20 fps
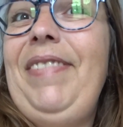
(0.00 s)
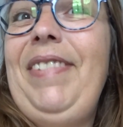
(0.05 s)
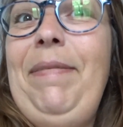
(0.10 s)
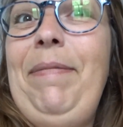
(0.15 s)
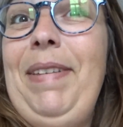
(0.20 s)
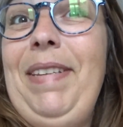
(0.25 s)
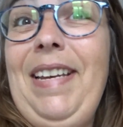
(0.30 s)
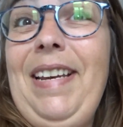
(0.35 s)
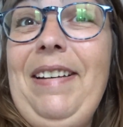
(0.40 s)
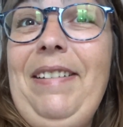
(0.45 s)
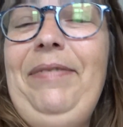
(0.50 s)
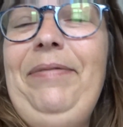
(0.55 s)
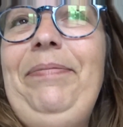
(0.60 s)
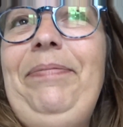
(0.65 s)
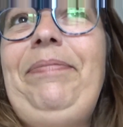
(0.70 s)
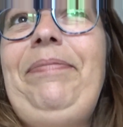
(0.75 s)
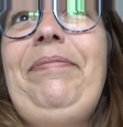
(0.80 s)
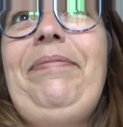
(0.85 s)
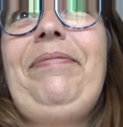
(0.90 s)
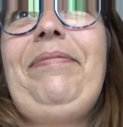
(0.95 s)
C'est bizarre.
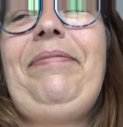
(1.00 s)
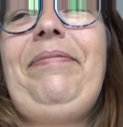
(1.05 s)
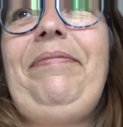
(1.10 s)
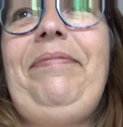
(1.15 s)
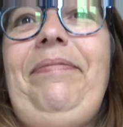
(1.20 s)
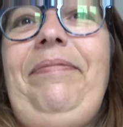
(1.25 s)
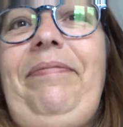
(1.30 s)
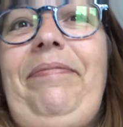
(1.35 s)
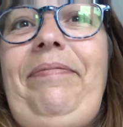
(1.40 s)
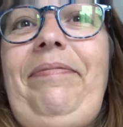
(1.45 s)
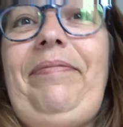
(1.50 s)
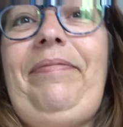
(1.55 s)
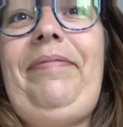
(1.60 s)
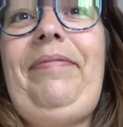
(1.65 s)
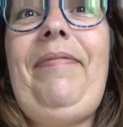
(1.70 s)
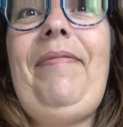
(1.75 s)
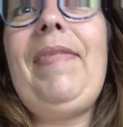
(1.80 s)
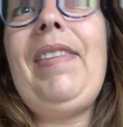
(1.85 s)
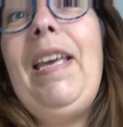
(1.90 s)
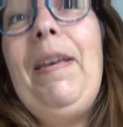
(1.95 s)

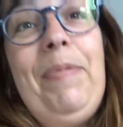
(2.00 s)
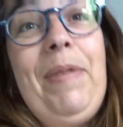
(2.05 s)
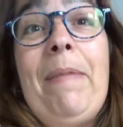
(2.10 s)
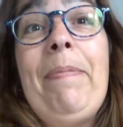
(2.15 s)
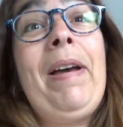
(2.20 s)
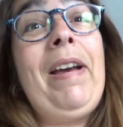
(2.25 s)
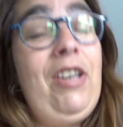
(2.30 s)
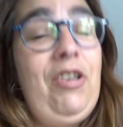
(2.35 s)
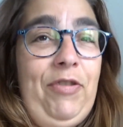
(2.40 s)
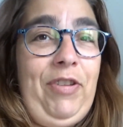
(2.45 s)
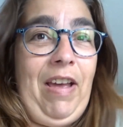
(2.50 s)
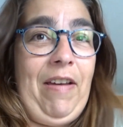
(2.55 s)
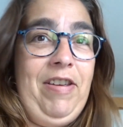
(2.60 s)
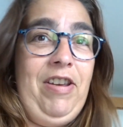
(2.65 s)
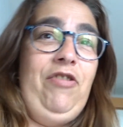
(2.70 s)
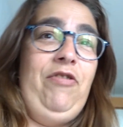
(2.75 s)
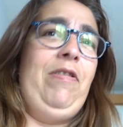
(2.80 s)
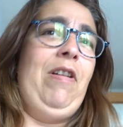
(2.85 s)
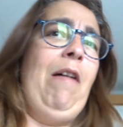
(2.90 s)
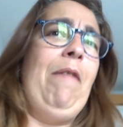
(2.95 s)
Et puis après, quand je
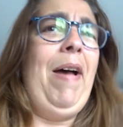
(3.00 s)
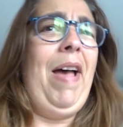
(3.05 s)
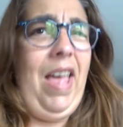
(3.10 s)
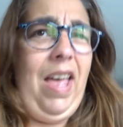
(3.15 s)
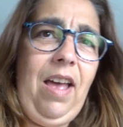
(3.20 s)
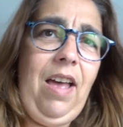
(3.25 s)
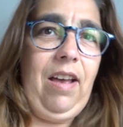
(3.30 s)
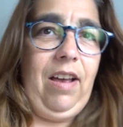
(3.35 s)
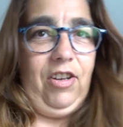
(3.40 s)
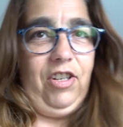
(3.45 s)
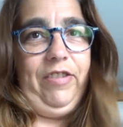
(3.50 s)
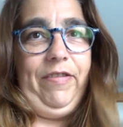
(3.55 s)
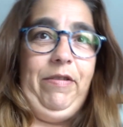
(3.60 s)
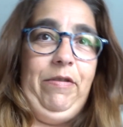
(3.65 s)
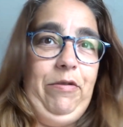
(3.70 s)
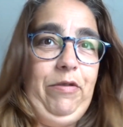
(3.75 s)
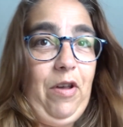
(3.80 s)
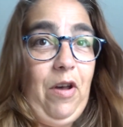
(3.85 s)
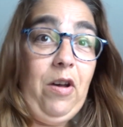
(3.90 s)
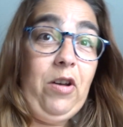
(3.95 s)
travaille je me dis, ouais, bah, quand j'avais
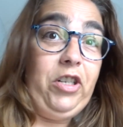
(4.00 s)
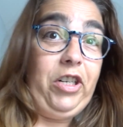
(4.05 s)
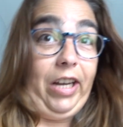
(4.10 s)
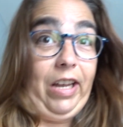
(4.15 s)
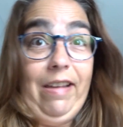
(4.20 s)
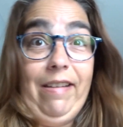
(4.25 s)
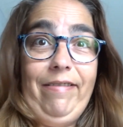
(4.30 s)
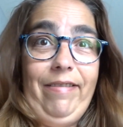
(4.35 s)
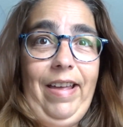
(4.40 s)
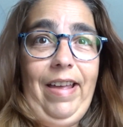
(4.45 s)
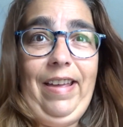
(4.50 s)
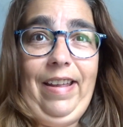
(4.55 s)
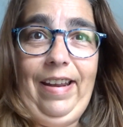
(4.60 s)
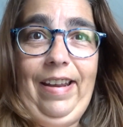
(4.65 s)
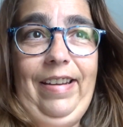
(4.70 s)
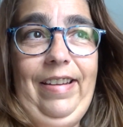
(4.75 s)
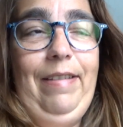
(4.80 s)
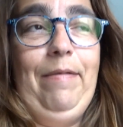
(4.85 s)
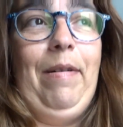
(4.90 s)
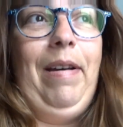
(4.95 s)
du temps, j'ai rien fait,
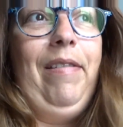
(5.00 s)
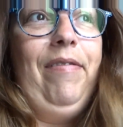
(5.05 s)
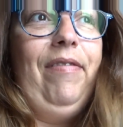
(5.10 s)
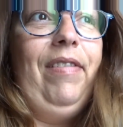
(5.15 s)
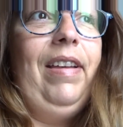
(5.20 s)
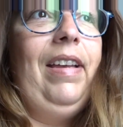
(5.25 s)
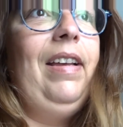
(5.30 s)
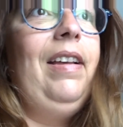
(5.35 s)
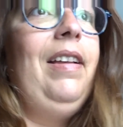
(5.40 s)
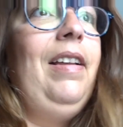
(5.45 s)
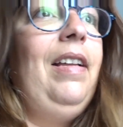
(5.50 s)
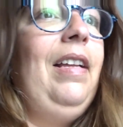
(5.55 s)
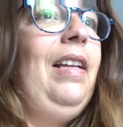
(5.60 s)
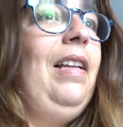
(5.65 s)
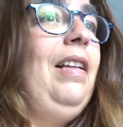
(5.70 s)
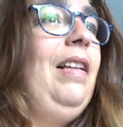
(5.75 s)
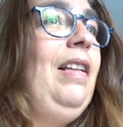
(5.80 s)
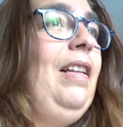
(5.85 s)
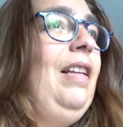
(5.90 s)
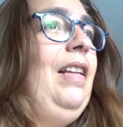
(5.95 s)
mais bref.
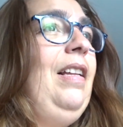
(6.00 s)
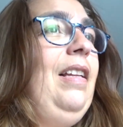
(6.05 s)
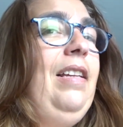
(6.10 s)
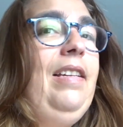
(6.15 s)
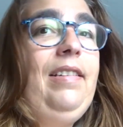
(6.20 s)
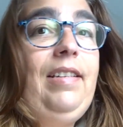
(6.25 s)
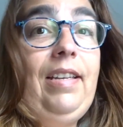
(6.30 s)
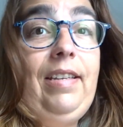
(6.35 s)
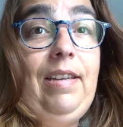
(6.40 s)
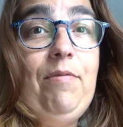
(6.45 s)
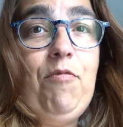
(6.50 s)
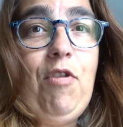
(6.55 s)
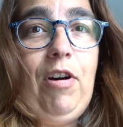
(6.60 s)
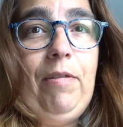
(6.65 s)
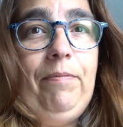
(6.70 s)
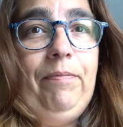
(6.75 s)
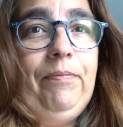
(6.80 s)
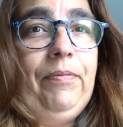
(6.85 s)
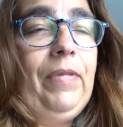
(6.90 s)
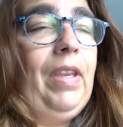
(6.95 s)
Ça, c'est
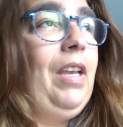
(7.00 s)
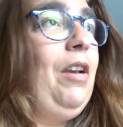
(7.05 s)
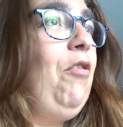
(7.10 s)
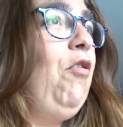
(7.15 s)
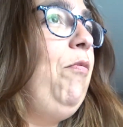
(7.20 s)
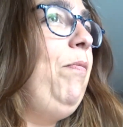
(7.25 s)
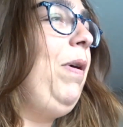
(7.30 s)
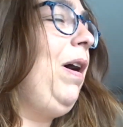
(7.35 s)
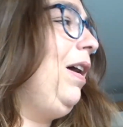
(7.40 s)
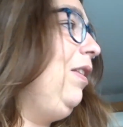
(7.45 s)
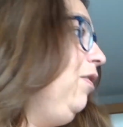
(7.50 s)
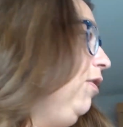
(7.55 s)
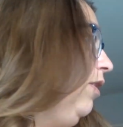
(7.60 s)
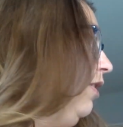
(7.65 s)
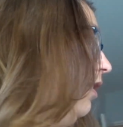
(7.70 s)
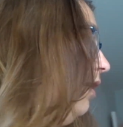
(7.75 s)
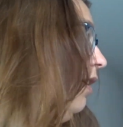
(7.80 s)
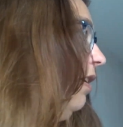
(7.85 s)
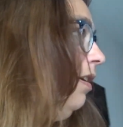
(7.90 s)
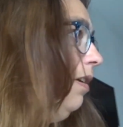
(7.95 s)
moi. Gros
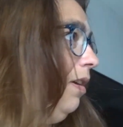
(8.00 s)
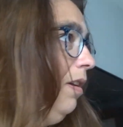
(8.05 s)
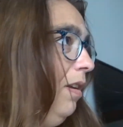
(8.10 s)
paradoxe.